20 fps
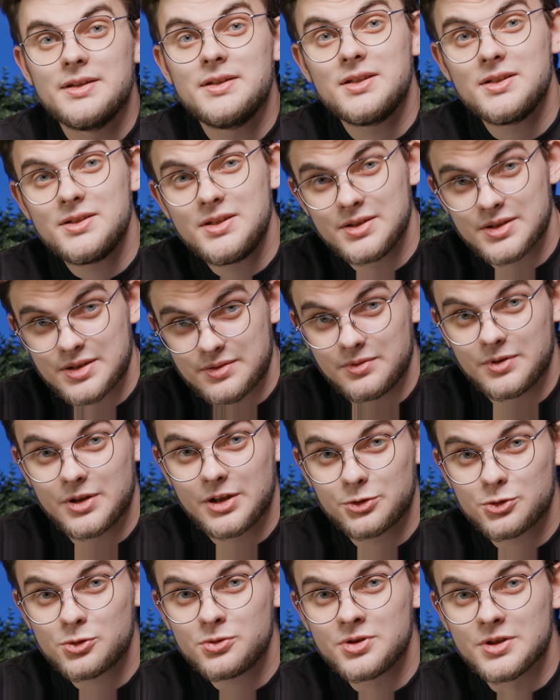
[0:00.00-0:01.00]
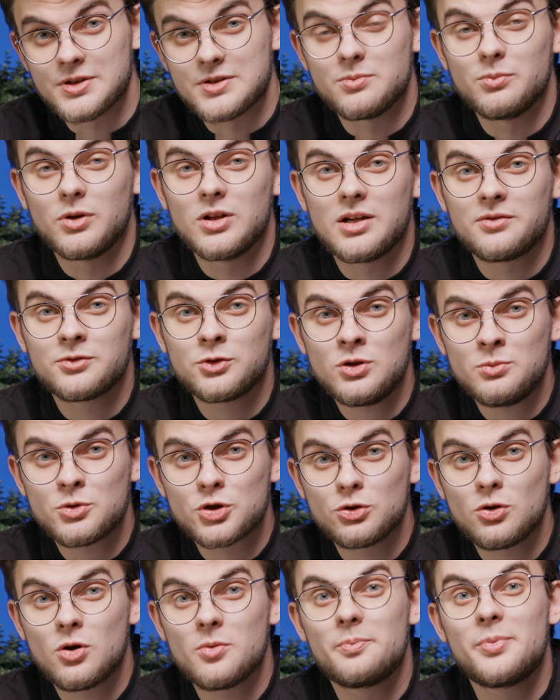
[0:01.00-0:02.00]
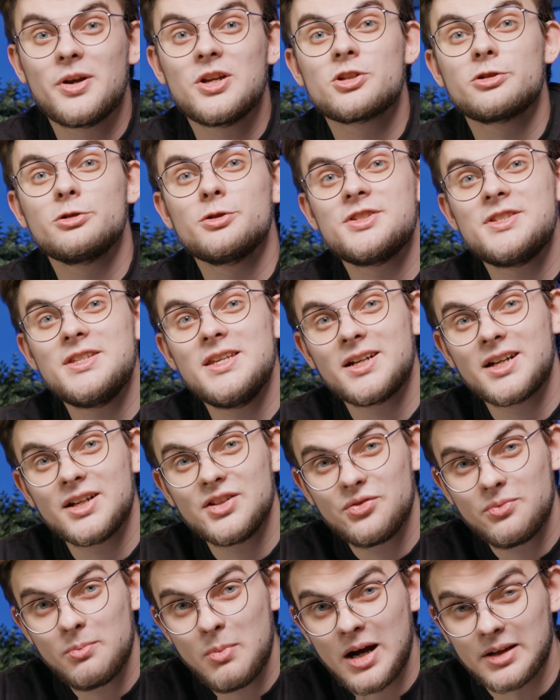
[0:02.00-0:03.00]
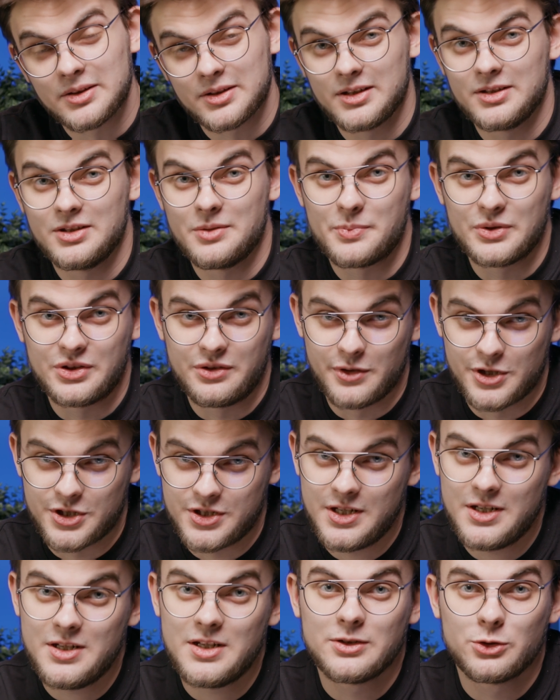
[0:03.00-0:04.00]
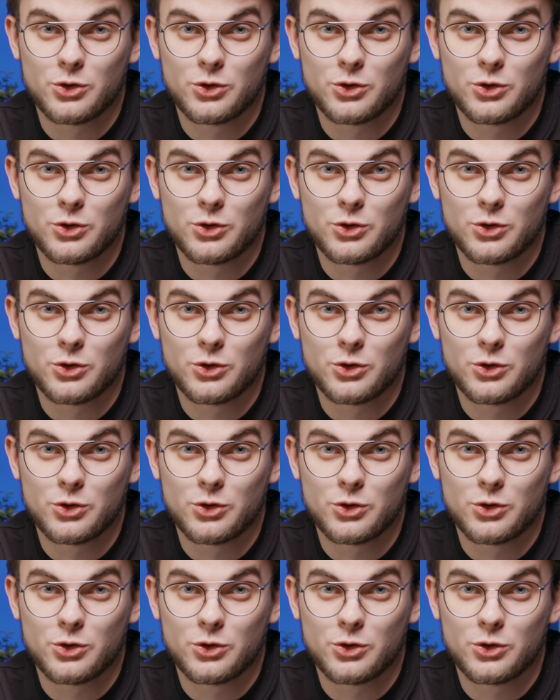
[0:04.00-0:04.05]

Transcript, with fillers: Единственная трудность была в том, что пришлось ехать в банк на подтверждение